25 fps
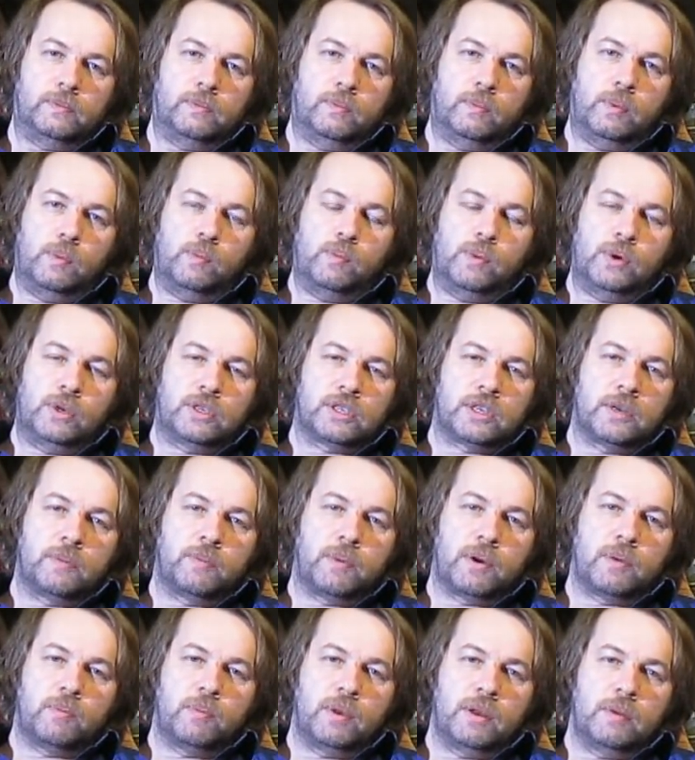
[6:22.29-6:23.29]
Большая
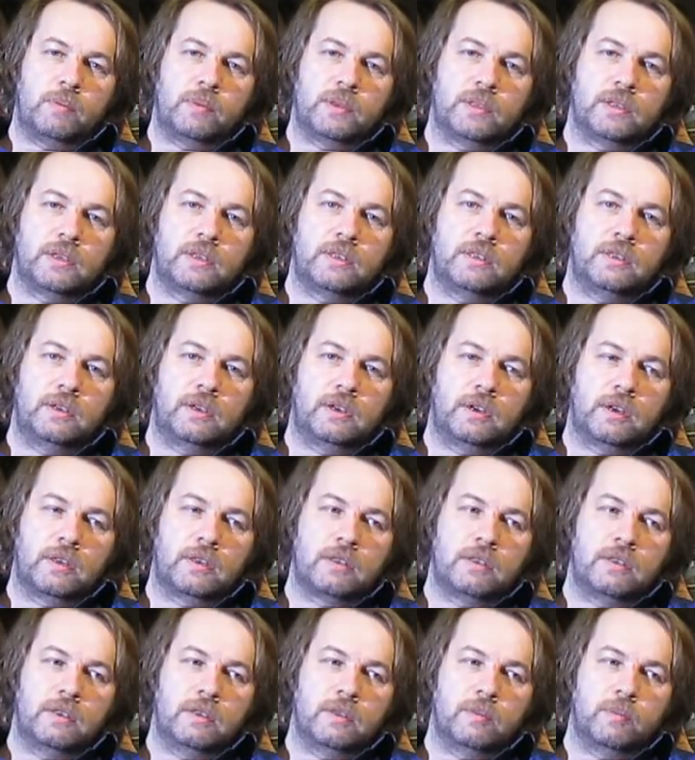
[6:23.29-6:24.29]
проблема найти
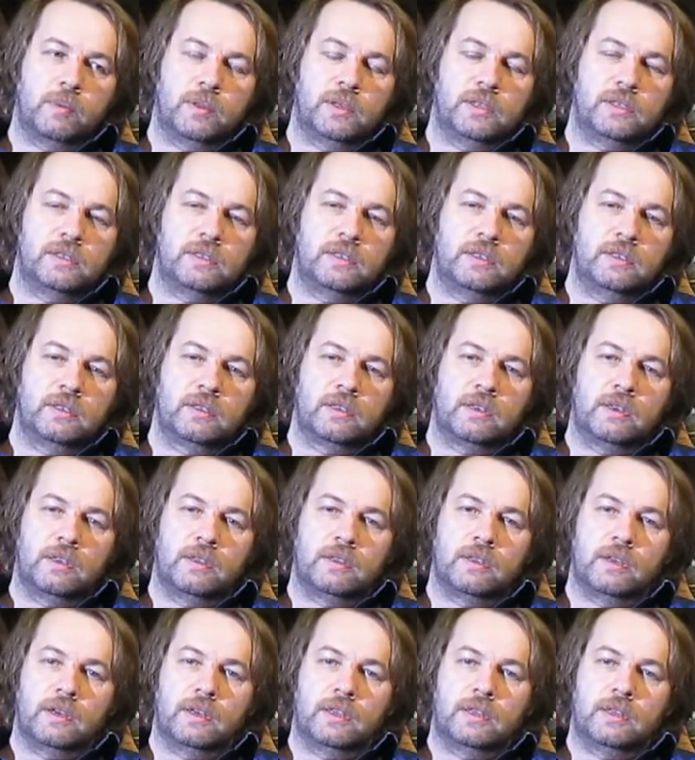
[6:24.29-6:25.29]
контент, пластинки и
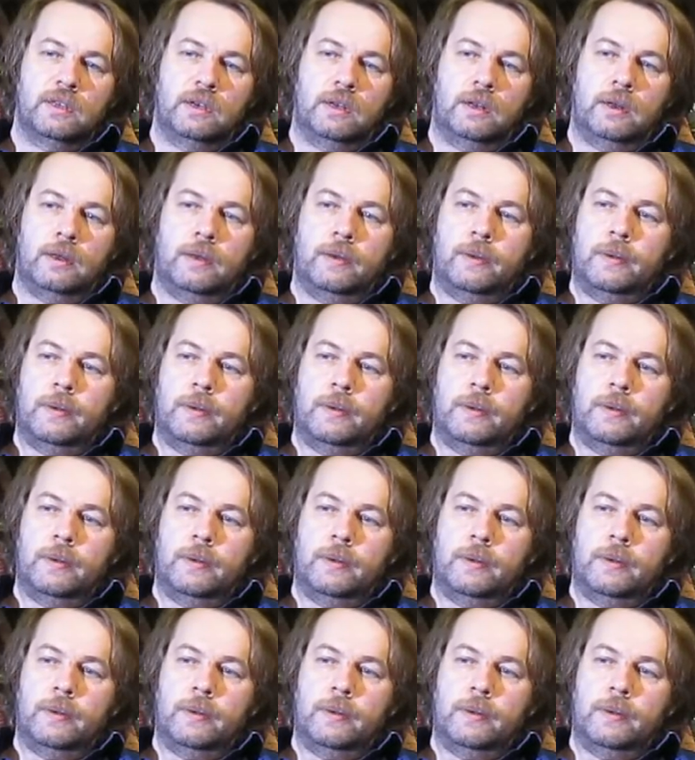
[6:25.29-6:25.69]
так далее.